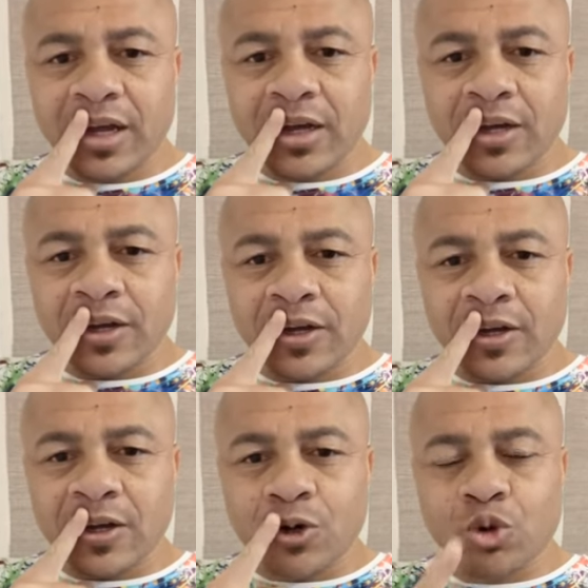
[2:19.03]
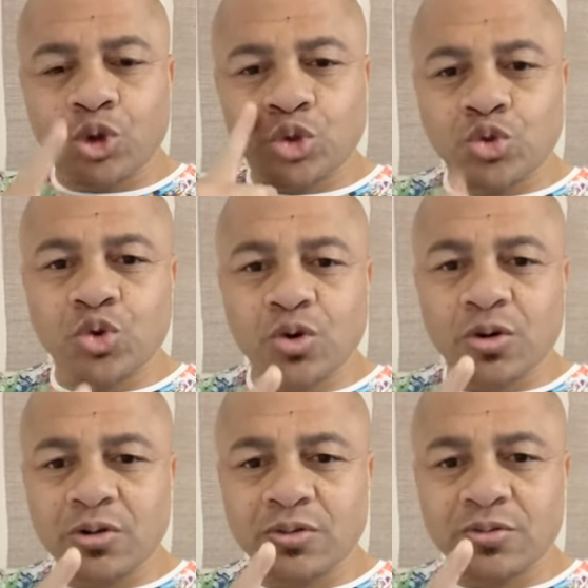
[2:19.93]
euh, le jour,
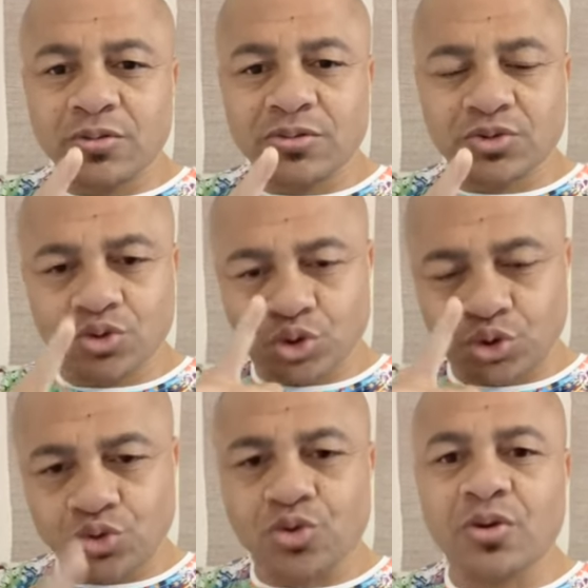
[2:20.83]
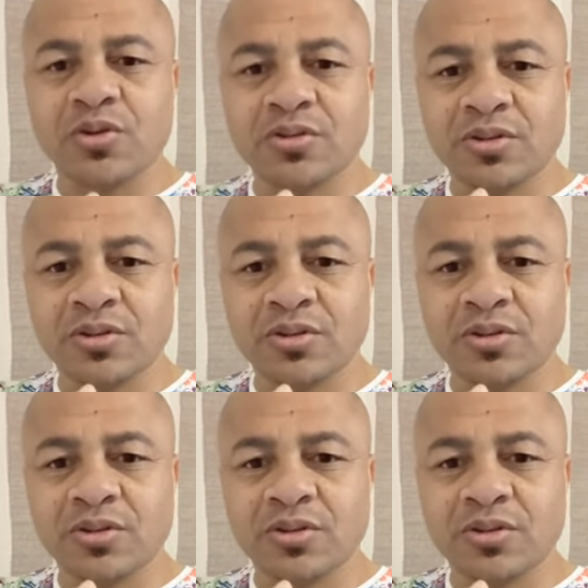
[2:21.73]
le jour